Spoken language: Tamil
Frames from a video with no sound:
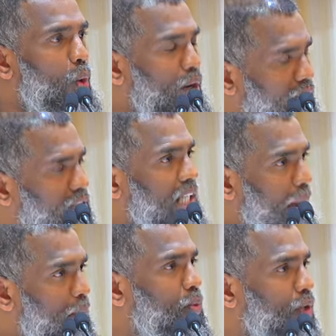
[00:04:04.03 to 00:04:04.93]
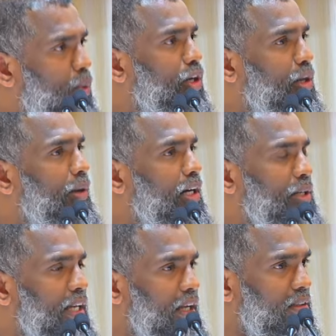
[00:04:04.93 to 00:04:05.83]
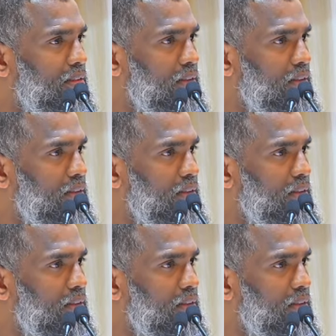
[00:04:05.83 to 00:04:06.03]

ஒரு சாபம் உங்களை ஒன்றும் பண்ண முடியாது